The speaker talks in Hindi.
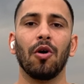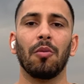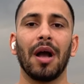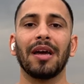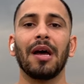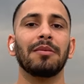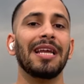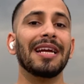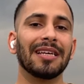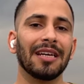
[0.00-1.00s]
अगर आप
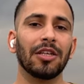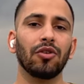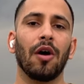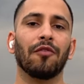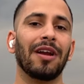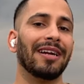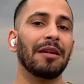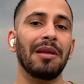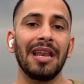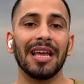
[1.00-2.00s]
लेट कर देते हो ऑफर लेटर
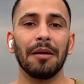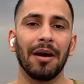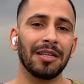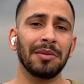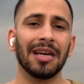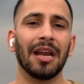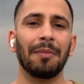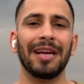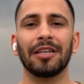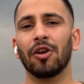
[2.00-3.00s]
मिलने के बाद भी अगर आप
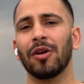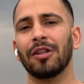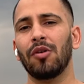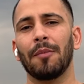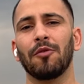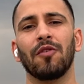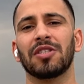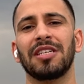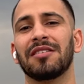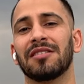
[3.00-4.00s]
लेट करोगे तो आपको वो
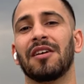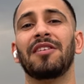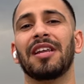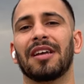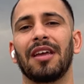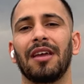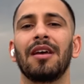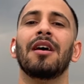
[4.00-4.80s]
सीट रिजर्व नहीं रखेंगे